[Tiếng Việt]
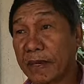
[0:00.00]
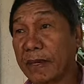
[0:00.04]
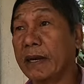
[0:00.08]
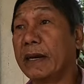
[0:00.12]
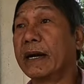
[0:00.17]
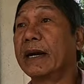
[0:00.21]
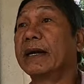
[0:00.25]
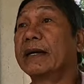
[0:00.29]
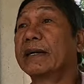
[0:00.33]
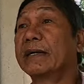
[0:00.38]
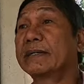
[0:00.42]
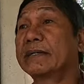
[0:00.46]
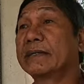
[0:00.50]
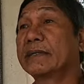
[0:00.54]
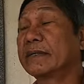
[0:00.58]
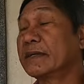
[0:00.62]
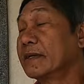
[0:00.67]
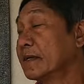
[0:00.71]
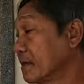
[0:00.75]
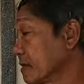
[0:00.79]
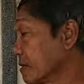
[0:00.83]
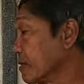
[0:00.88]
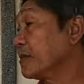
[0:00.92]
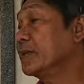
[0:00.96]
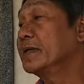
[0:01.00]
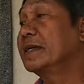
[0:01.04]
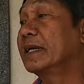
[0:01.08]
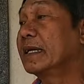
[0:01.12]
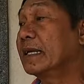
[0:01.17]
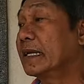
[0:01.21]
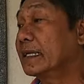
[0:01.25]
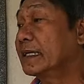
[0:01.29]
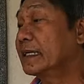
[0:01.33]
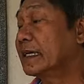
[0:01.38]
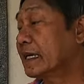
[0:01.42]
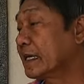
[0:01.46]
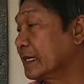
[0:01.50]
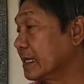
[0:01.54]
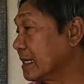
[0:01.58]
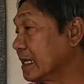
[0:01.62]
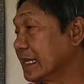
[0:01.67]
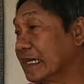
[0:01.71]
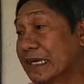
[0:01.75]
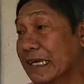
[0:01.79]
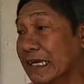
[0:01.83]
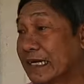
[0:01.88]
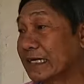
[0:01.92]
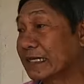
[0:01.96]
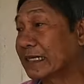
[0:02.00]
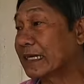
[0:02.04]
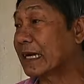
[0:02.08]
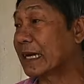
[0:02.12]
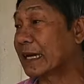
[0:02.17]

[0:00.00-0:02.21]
à, coi như là như, như là